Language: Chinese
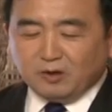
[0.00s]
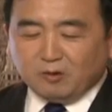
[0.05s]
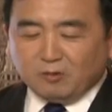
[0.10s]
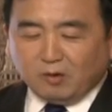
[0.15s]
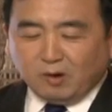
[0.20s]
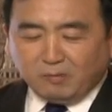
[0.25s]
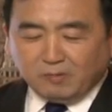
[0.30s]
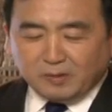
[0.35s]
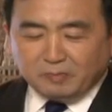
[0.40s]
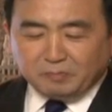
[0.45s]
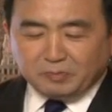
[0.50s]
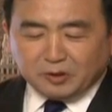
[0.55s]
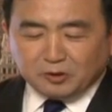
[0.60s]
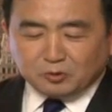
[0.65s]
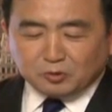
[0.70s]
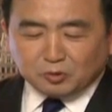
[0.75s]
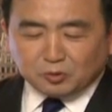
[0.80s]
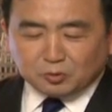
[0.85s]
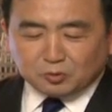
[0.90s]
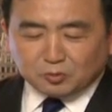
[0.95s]
我们必
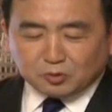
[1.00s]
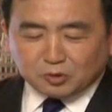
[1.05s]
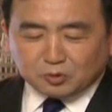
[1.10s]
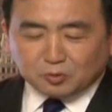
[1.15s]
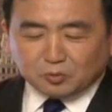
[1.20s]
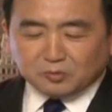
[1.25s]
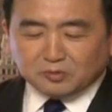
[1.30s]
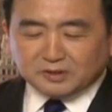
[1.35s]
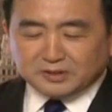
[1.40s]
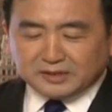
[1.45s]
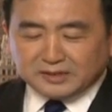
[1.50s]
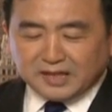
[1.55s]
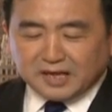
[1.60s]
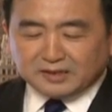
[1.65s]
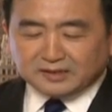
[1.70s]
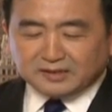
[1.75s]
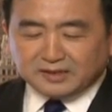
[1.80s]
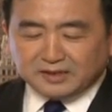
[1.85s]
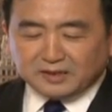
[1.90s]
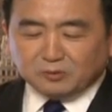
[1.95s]
须做出
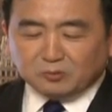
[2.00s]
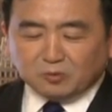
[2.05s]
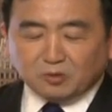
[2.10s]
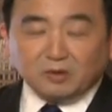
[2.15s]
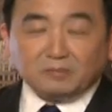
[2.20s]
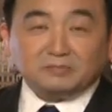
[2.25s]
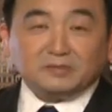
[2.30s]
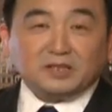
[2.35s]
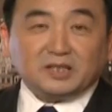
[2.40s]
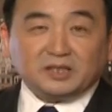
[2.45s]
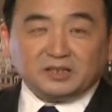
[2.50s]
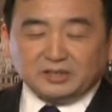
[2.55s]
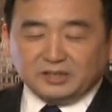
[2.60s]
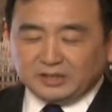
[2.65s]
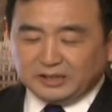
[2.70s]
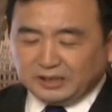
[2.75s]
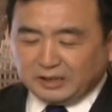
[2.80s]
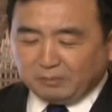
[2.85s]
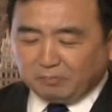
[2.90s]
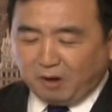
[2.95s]
降低我们的
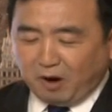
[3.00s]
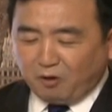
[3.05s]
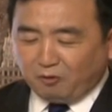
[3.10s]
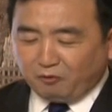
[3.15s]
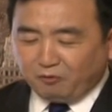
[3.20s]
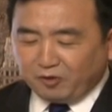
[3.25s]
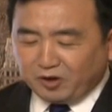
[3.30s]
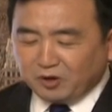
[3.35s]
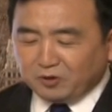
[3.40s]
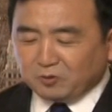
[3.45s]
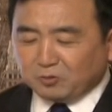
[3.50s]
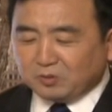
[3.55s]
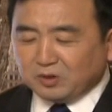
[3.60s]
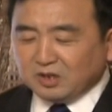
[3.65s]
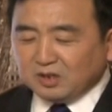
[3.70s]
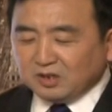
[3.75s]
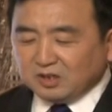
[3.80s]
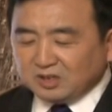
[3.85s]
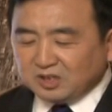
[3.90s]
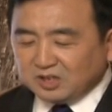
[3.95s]
医保费用
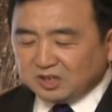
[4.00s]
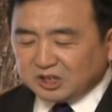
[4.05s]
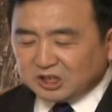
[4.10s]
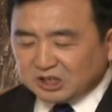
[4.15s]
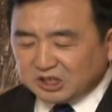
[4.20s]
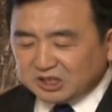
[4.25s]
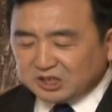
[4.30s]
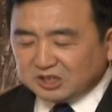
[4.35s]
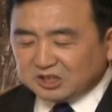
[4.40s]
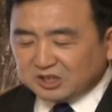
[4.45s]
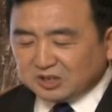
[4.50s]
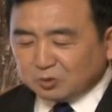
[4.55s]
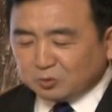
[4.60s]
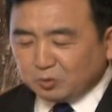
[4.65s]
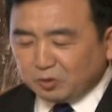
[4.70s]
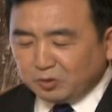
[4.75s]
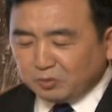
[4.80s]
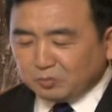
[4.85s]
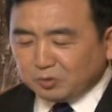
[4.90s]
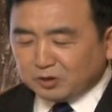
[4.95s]
和赤字
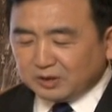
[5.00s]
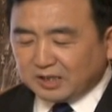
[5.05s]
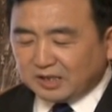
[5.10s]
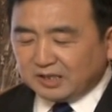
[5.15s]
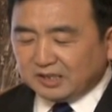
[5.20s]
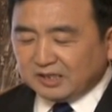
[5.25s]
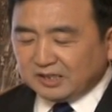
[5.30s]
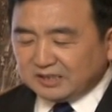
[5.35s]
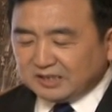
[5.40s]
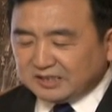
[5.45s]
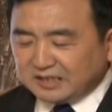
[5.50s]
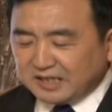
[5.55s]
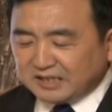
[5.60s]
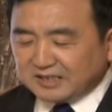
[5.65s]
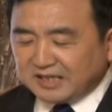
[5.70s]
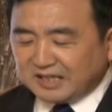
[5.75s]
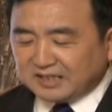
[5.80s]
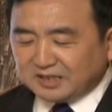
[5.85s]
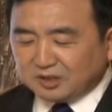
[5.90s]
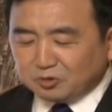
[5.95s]
规模的艰
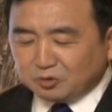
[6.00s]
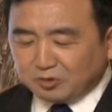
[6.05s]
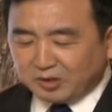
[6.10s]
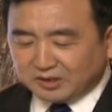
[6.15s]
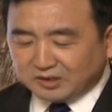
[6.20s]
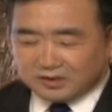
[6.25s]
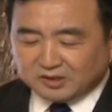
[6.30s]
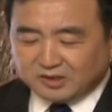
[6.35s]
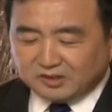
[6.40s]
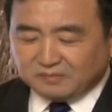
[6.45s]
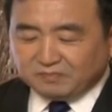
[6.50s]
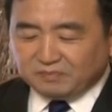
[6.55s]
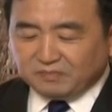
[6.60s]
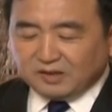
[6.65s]
难的选择。